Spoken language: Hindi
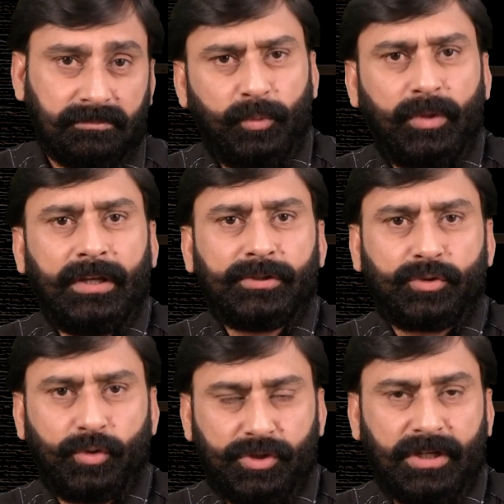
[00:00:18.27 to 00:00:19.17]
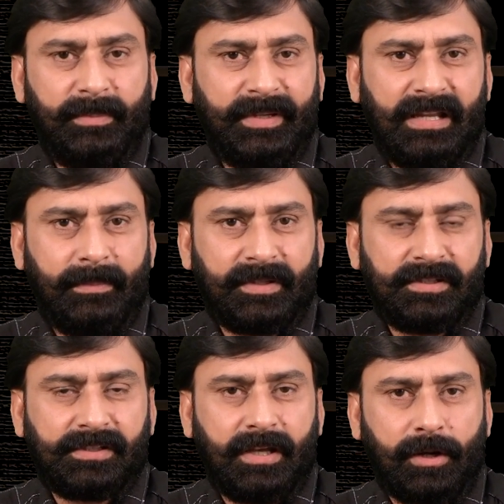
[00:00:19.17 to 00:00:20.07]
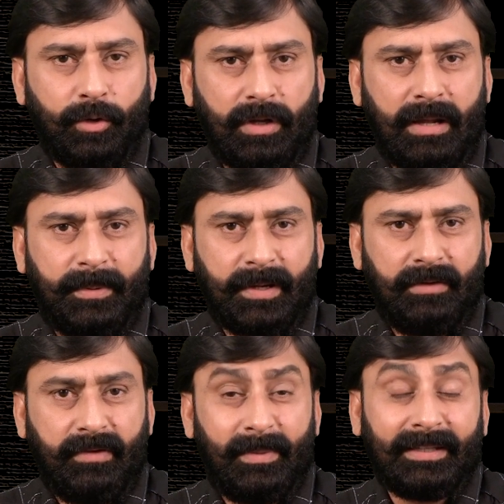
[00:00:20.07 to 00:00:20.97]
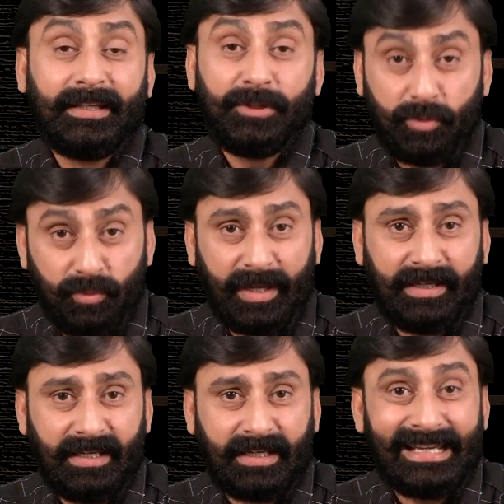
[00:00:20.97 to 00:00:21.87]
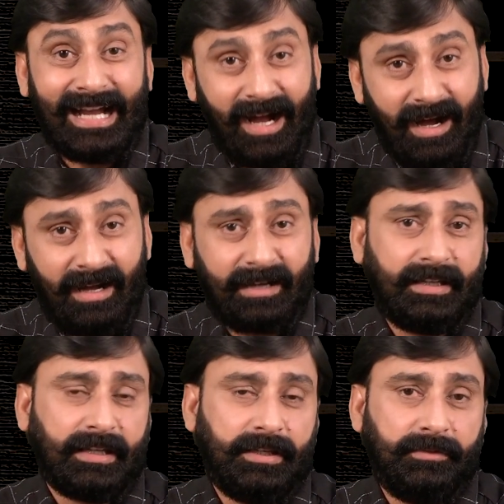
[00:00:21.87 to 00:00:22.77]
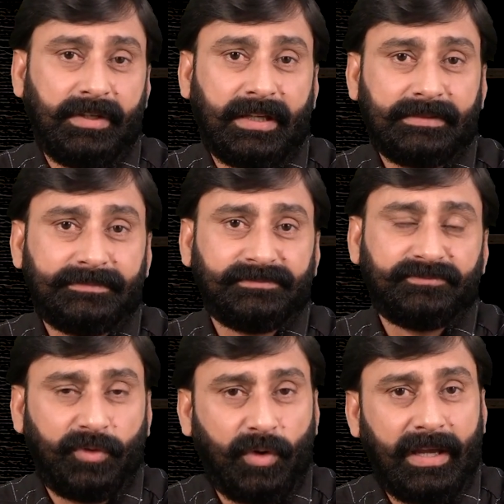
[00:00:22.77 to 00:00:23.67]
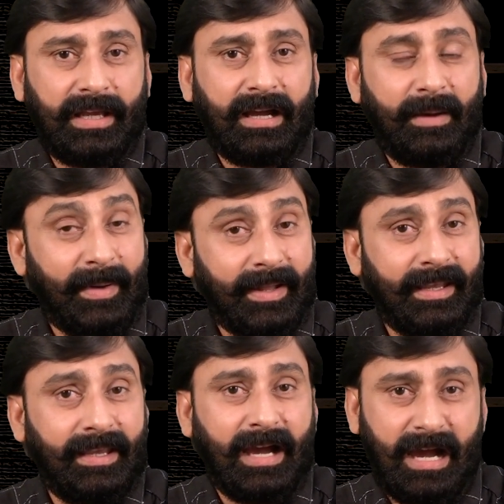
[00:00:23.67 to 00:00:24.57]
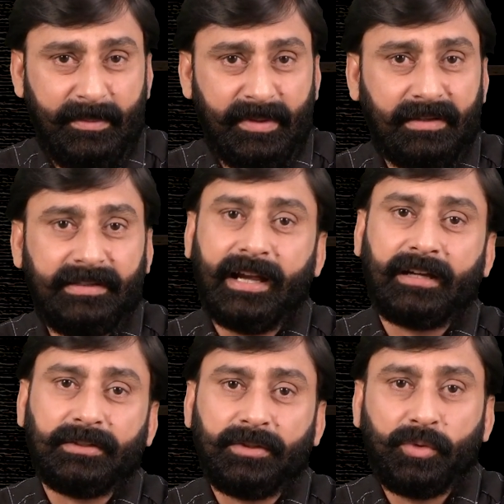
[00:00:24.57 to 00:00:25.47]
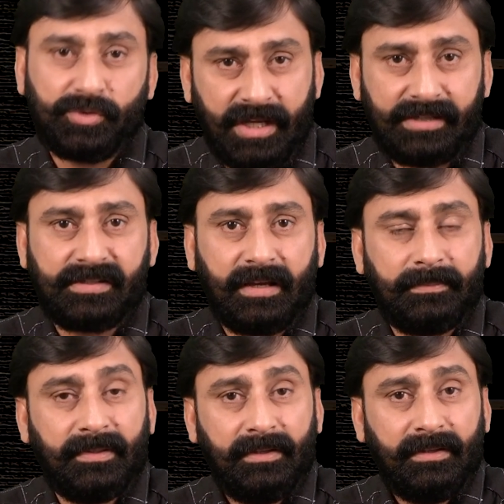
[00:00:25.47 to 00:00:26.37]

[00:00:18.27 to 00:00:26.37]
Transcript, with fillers: पूरे सोशल मीडिया पर जिसका रोला पड़ा हुआ है बल्कि यूँ कहिए कि आग लगी हुई है वो है हमारे आमिर लियाकत हुसैन साहब